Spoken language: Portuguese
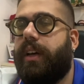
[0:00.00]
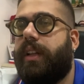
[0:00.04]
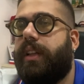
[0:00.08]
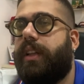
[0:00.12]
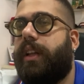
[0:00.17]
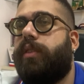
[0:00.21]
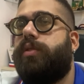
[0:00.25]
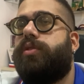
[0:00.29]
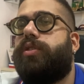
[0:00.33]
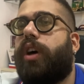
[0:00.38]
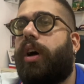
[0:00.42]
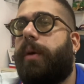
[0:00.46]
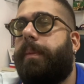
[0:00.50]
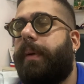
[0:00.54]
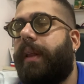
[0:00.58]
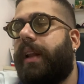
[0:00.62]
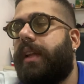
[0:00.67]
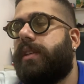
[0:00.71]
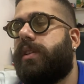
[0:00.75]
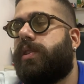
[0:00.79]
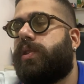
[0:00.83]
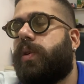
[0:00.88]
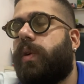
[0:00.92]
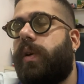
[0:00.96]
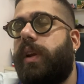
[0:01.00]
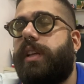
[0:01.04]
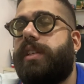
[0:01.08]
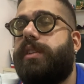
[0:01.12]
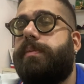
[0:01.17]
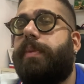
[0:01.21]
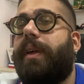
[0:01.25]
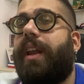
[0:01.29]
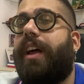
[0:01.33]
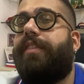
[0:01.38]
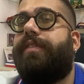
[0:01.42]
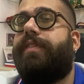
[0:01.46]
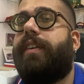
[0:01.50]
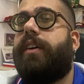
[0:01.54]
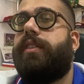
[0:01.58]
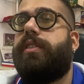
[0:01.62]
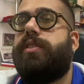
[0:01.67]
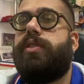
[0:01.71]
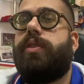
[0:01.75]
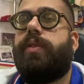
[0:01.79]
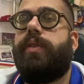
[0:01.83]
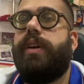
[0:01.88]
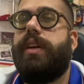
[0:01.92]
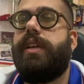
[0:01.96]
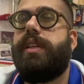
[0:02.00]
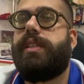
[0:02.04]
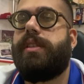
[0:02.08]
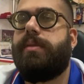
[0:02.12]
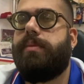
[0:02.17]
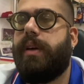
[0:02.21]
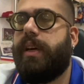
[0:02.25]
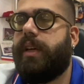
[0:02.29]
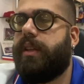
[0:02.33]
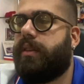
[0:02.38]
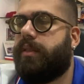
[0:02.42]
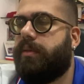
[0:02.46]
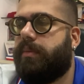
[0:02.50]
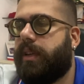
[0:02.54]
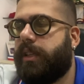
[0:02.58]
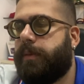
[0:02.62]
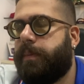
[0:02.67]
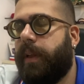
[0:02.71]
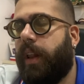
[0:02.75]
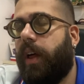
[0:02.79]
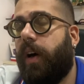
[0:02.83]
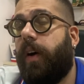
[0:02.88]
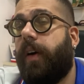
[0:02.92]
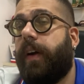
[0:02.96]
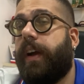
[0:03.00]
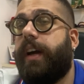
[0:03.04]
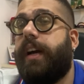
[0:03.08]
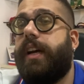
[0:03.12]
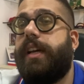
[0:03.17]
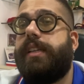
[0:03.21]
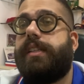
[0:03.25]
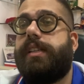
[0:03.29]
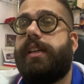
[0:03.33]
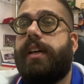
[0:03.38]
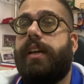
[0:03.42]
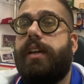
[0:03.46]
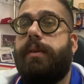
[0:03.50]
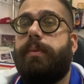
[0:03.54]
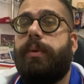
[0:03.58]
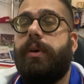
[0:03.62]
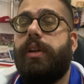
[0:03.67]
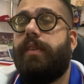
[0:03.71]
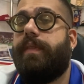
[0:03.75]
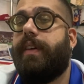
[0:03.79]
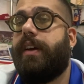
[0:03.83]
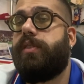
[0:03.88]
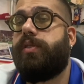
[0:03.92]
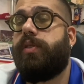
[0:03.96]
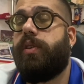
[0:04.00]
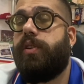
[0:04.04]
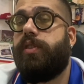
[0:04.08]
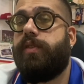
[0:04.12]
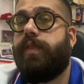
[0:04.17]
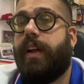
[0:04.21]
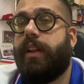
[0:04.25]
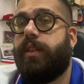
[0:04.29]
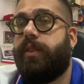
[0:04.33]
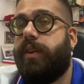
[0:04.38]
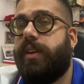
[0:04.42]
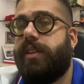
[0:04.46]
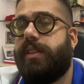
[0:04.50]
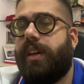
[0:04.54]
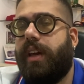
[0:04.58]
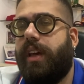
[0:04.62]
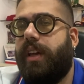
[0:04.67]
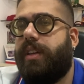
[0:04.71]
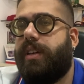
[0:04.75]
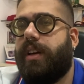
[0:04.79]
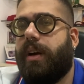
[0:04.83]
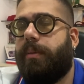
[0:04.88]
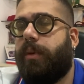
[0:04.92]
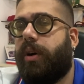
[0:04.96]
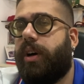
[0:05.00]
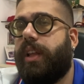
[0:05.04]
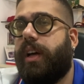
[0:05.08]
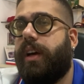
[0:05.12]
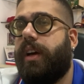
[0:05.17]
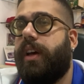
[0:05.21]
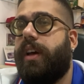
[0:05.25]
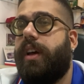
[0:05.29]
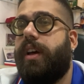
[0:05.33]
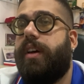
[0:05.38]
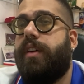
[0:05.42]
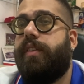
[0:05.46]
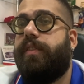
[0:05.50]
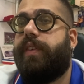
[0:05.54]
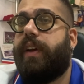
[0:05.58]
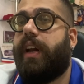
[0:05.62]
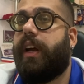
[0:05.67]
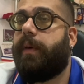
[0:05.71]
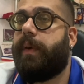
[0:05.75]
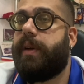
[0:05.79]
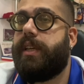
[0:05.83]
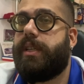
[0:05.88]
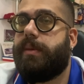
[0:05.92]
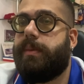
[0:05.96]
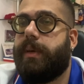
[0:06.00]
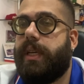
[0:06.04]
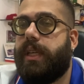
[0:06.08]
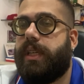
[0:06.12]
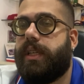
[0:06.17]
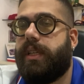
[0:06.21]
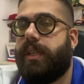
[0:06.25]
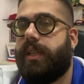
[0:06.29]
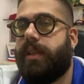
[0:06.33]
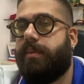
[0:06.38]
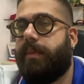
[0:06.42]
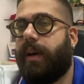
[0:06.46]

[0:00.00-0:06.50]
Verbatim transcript: Não só pelas escolhas e pela falta de conhecimento, mas pela arrogância e por diversos outros fatores que a gente aborda frequentemente.